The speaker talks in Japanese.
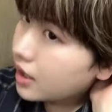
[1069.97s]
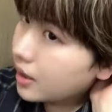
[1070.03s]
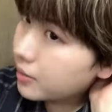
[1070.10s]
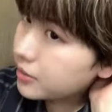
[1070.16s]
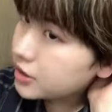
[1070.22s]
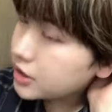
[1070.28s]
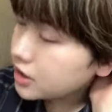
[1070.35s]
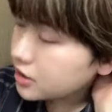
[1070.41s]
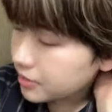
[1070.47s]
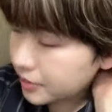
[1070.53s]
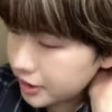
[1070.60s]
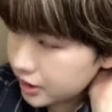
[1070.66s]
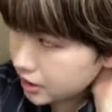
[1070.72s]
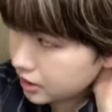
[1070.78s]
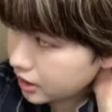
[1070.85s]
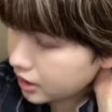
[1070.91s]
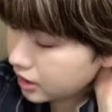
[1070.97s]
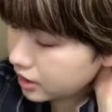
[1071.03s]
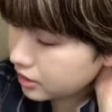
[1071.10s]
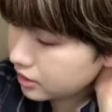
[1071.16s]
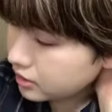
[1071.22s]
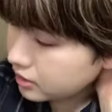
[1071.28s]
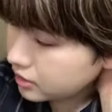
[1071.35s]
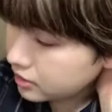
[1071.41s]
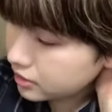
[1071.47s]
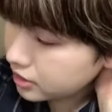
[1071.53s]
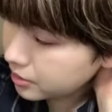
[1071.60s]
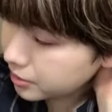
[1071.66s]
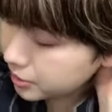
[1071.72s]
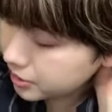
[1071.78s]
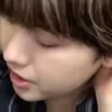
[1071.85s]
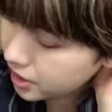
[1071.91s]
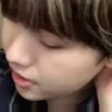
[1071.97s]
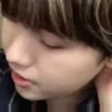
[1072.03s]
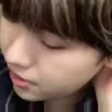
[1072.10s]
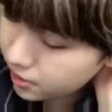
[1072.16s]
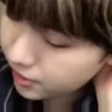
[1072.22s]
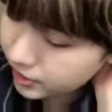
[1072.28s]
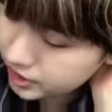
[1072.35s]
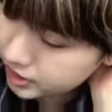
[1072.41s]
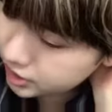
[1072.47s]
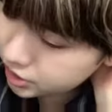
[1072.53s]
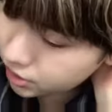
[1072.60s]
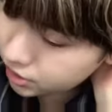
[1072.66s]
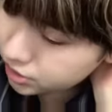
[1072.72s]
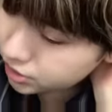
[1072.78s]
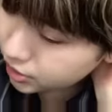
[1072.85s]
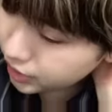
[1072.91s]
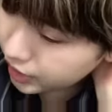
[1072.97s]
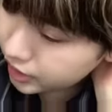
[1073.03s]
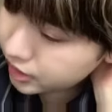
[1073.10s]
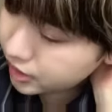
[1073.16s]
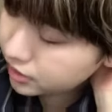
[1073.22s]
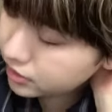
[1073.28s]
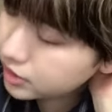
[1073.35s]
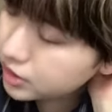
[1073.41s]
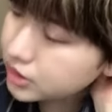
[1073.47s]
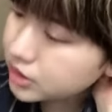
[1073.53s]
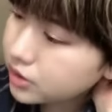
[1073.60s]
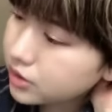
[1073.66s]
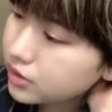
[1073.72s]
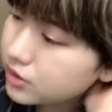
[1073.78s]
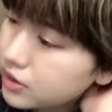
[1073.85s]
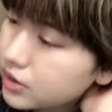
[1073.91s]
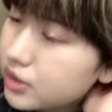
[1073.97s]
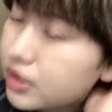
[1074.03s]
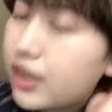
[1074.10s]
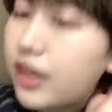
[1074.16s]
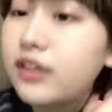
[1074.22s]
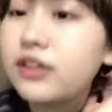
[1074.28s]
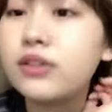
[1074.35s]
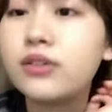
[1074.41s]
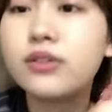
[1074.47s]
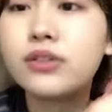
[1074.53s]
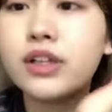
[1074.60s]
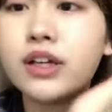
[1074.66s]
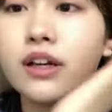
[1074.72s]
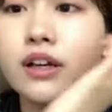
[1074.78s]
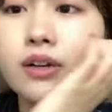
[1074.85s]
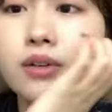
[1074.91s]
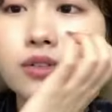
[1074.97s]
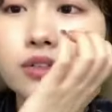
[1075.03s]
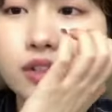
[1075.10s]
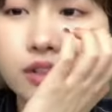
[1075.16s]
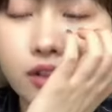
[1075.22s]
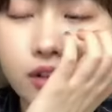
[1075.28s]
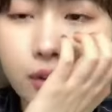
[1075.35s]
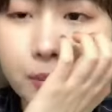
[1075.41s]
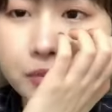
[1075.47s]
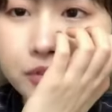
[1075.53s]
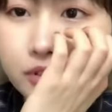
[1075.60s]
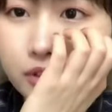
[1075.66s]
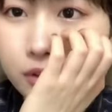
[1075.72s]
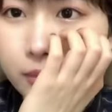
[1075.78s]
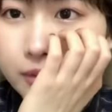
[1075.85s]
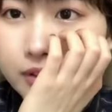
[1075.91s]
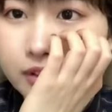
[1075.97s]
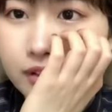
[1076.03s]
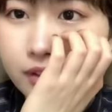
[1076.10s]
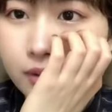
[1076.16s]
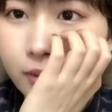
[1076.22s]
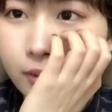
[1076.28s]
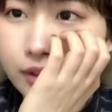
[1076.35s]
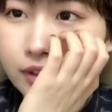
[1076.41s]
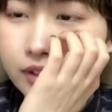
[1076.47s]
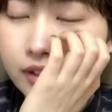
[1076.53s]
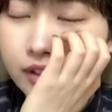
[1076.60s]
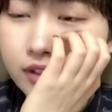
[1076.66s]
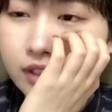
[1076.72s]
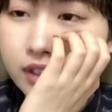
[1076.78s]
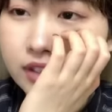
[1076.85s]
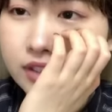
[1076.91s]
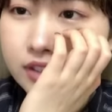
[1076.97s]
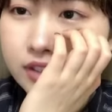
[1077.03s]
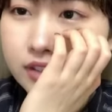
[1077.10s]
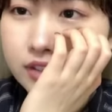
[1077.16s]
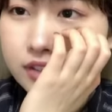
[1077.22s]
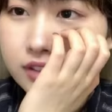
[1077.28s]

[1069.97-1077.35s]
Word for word: アモナジャックバットね、でも結構私ちょこちょこやってるんですよ。エイトのでかいコンサートでアモナジャックバッタ要員になりがち。